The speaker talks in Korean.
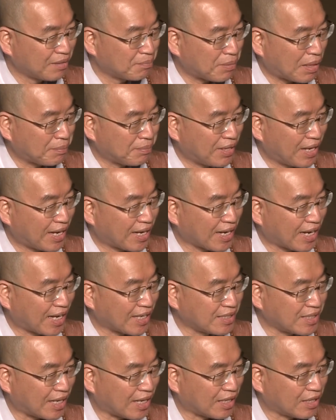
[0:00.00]
밥이나 하러
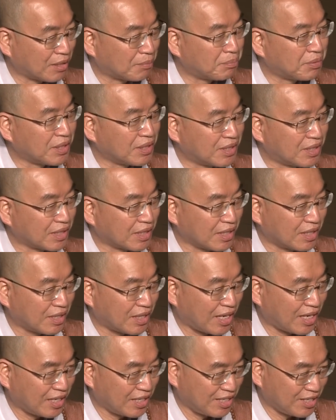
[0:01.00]
가자. 이러 벌떡
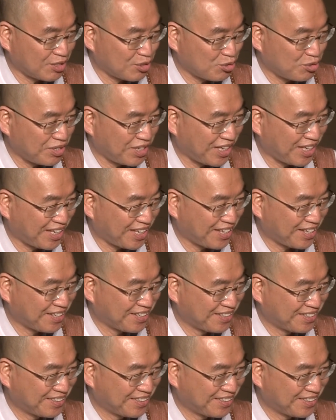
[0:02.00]
일어나는 게수행이에